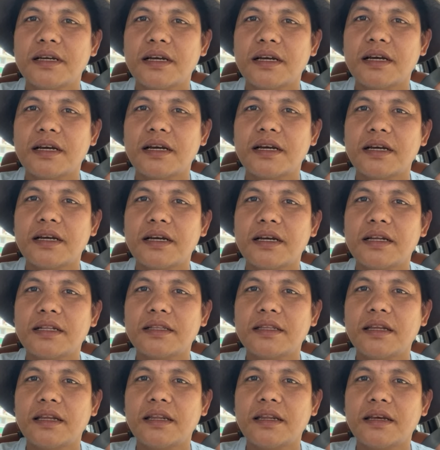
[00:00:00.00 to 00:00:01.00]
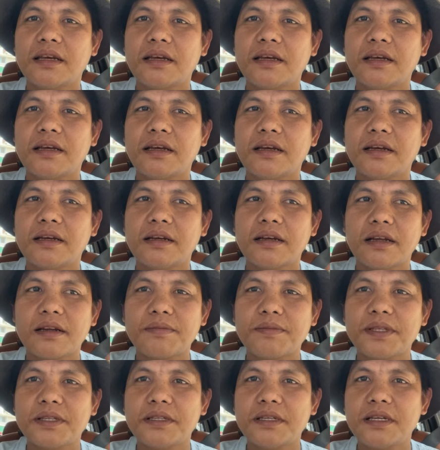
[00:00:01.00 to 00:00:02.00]
at kina
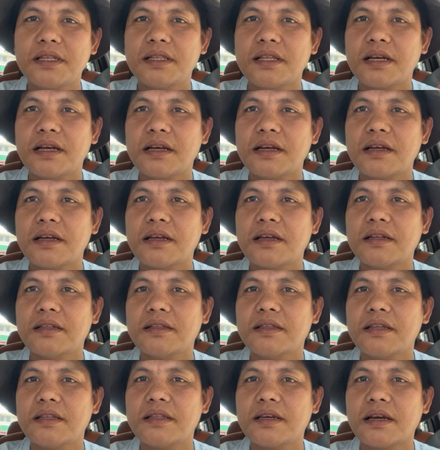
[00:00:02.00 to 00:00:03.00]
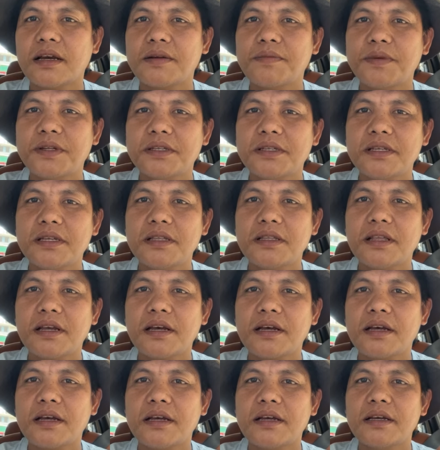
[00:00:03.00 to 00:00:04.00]
Carmencita tita
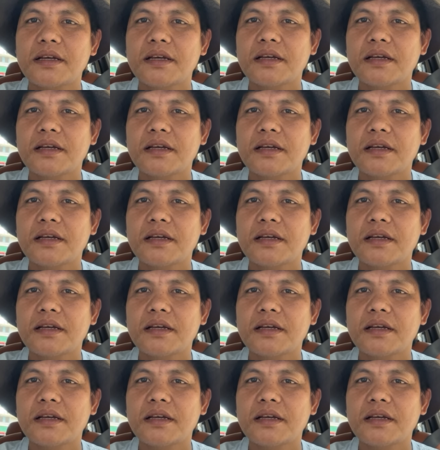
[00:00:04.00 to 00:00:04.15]
Carmencita